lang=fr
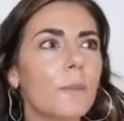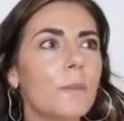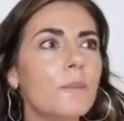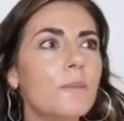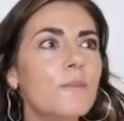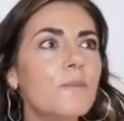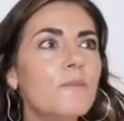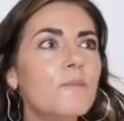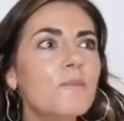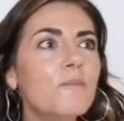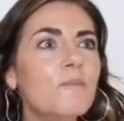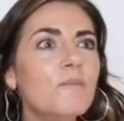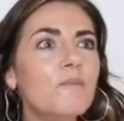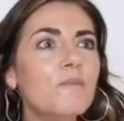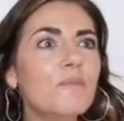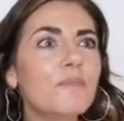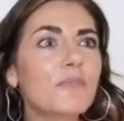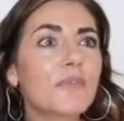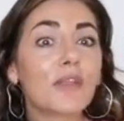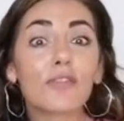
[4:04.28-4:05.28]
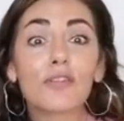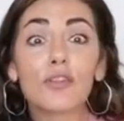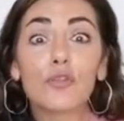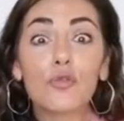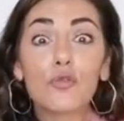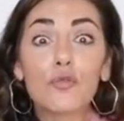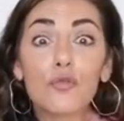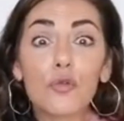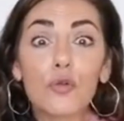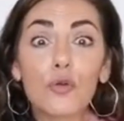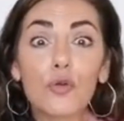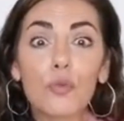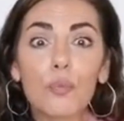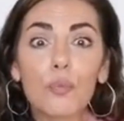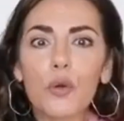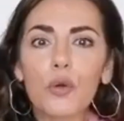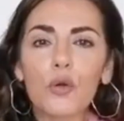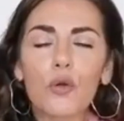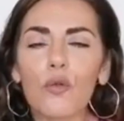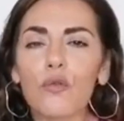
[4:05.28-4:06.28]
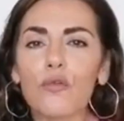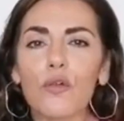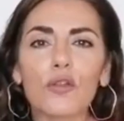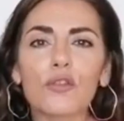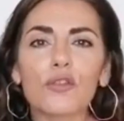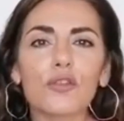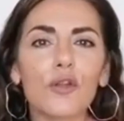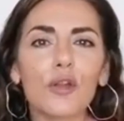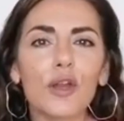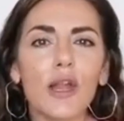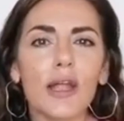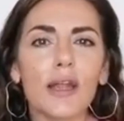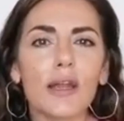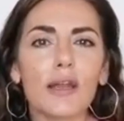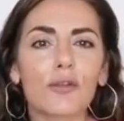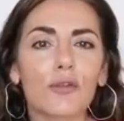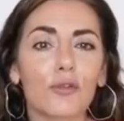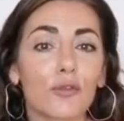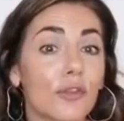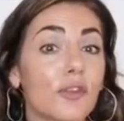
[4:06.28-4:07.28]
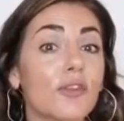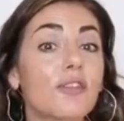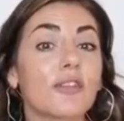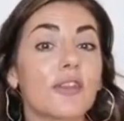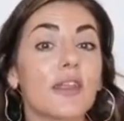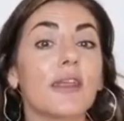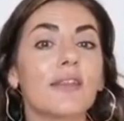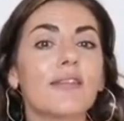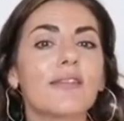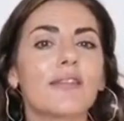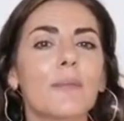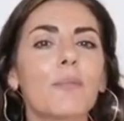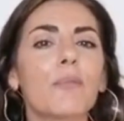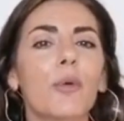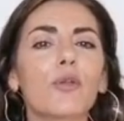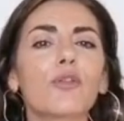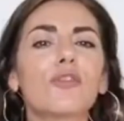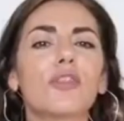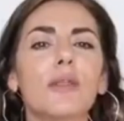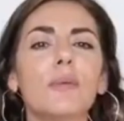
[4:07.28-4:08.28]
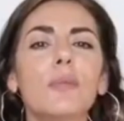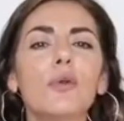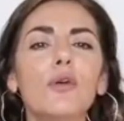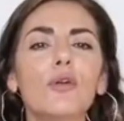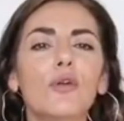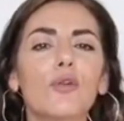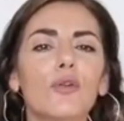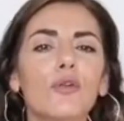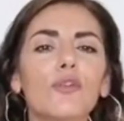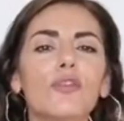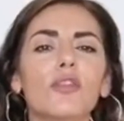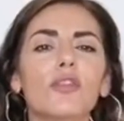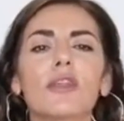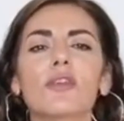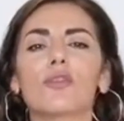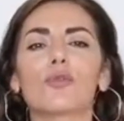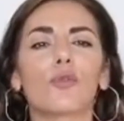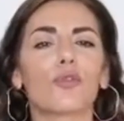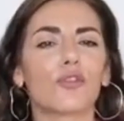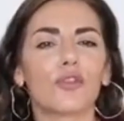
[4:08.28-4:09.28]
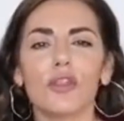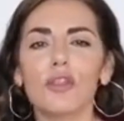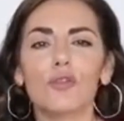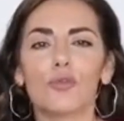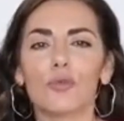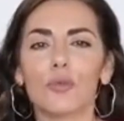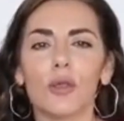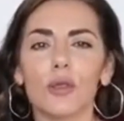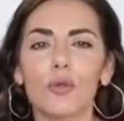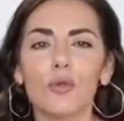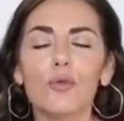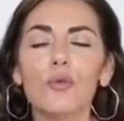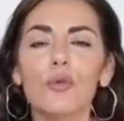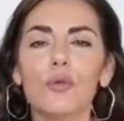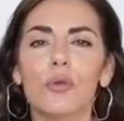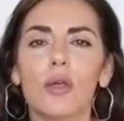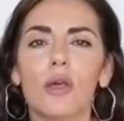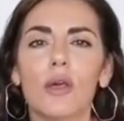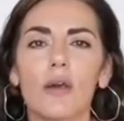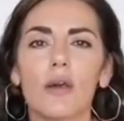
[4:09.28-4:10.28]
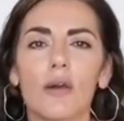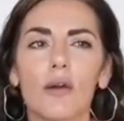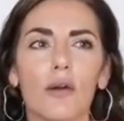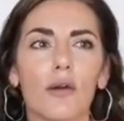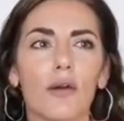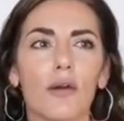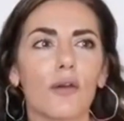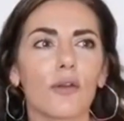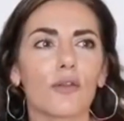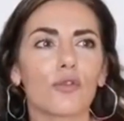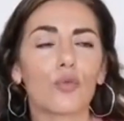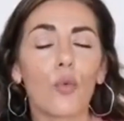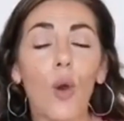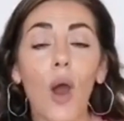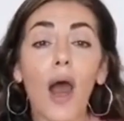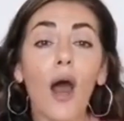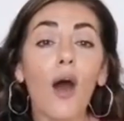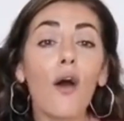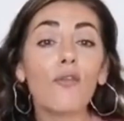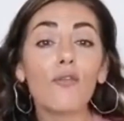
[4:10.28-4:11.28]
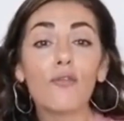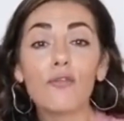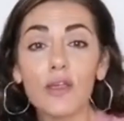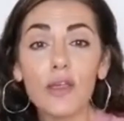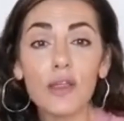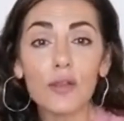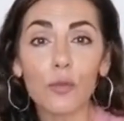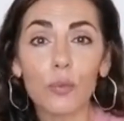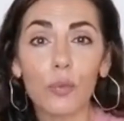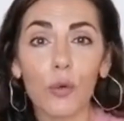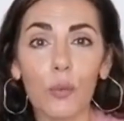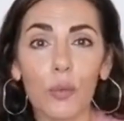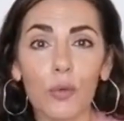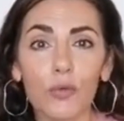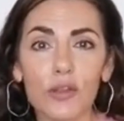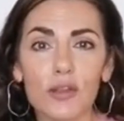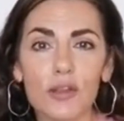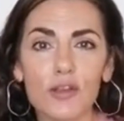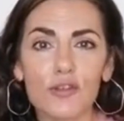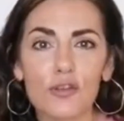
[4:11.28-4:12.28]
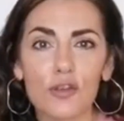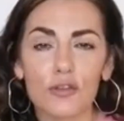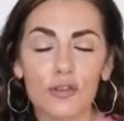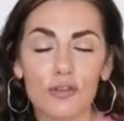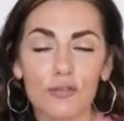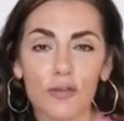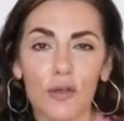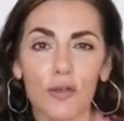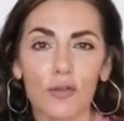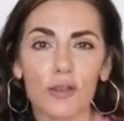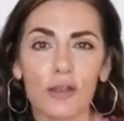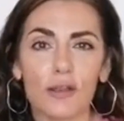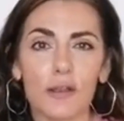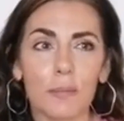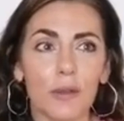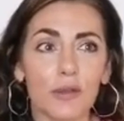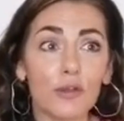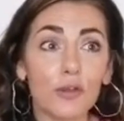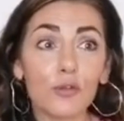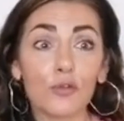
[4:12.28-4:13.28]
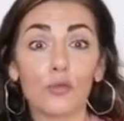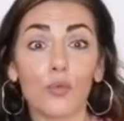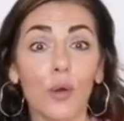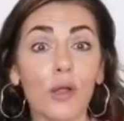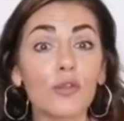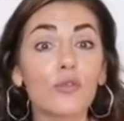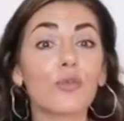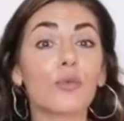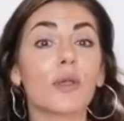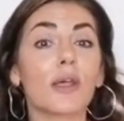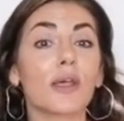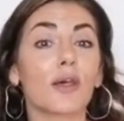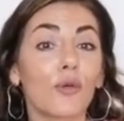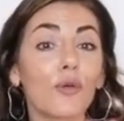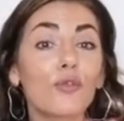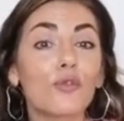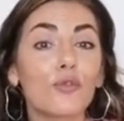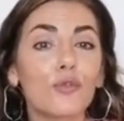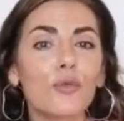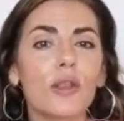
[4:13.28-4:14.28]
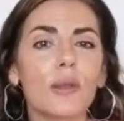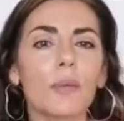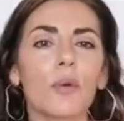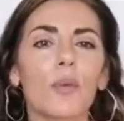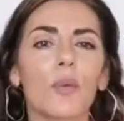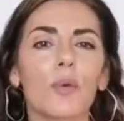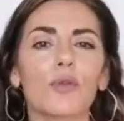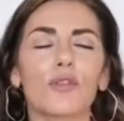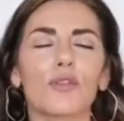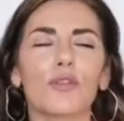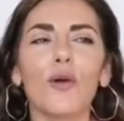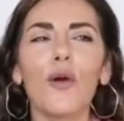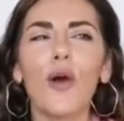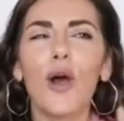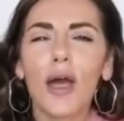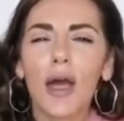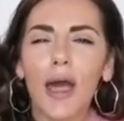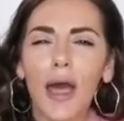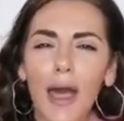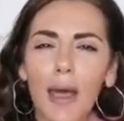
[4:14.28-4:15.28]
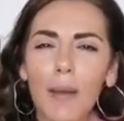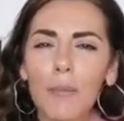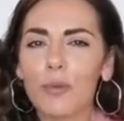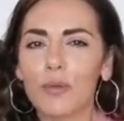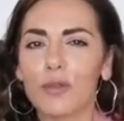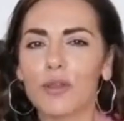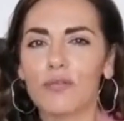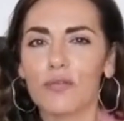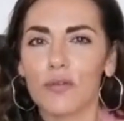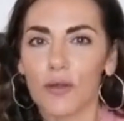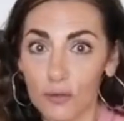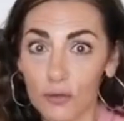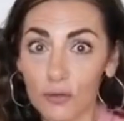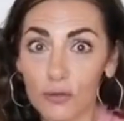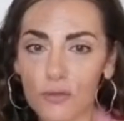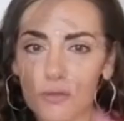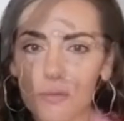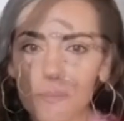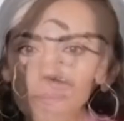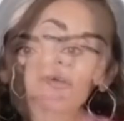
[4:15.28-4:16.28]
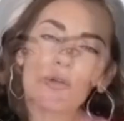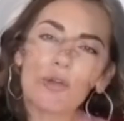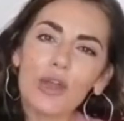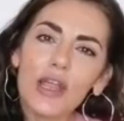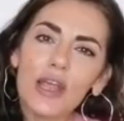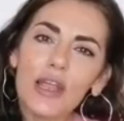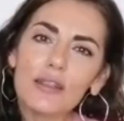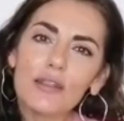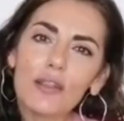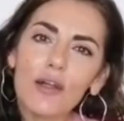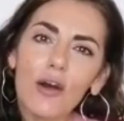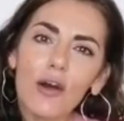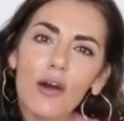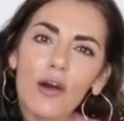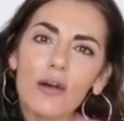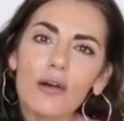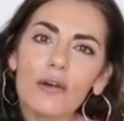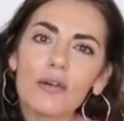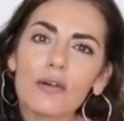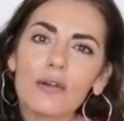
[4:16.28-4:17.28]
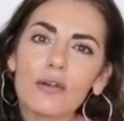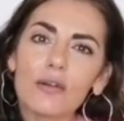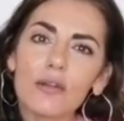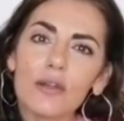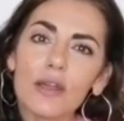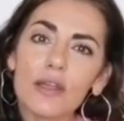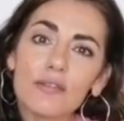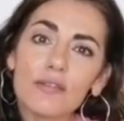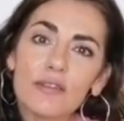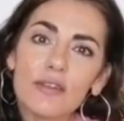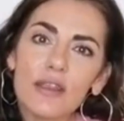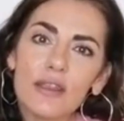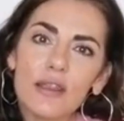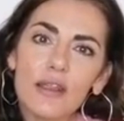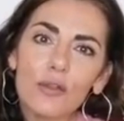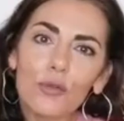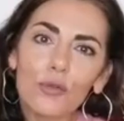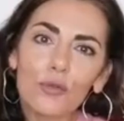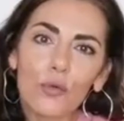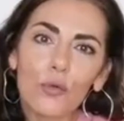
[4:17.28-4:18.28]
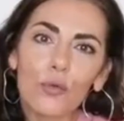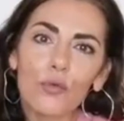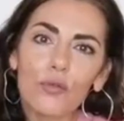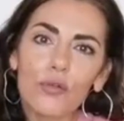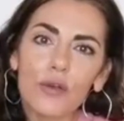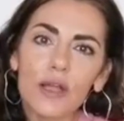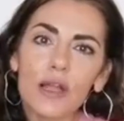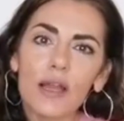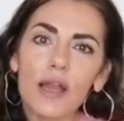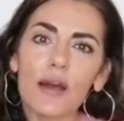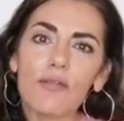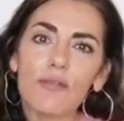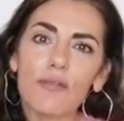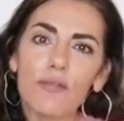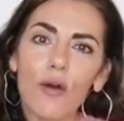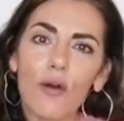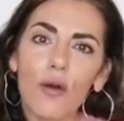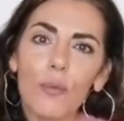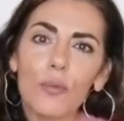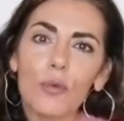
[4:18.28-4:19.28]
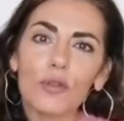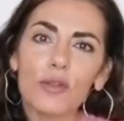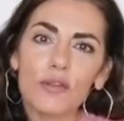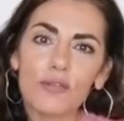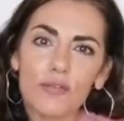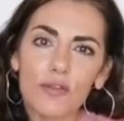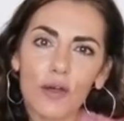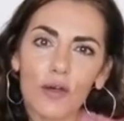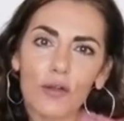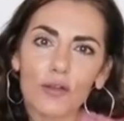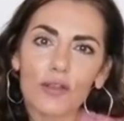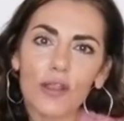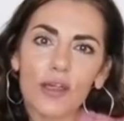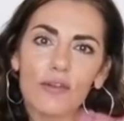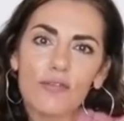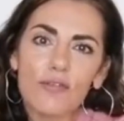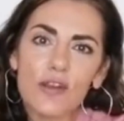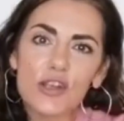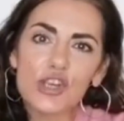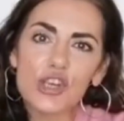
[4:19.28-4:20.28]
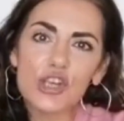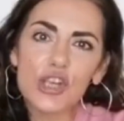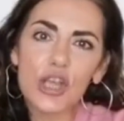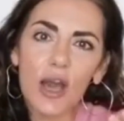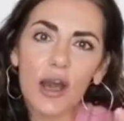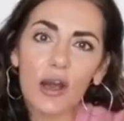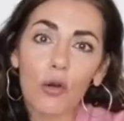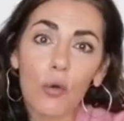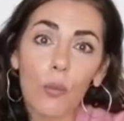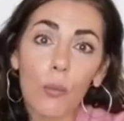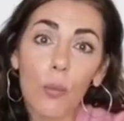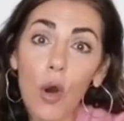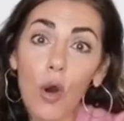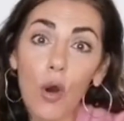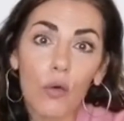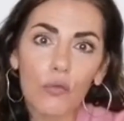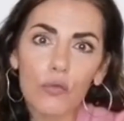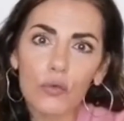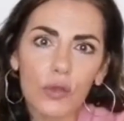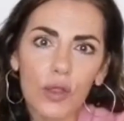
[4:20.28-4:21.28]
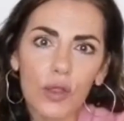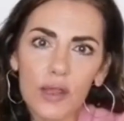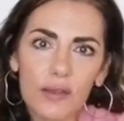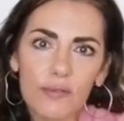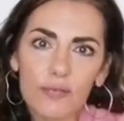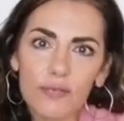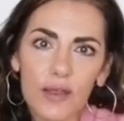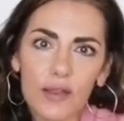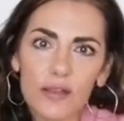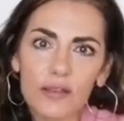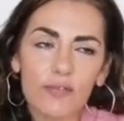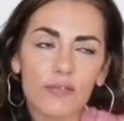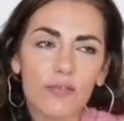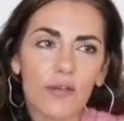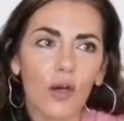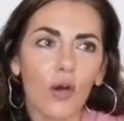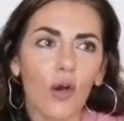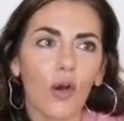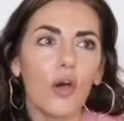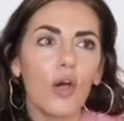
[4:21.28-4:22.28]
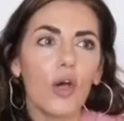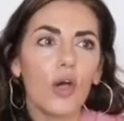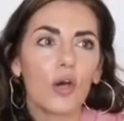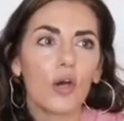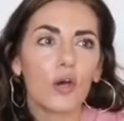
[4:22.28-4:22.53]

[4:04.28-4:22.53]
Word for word: hum, si tu veux, peu conventionnelles. C'est possible que ces jours-ci, tu aies eu euh, soit envie de proposer des choses différentes à des personnes, soit tu aies reçu des propositions un peu différentes. Ah. On est dans euh, essayer de trouver la forme différente, réfléchir à comment on voudrait faire différent.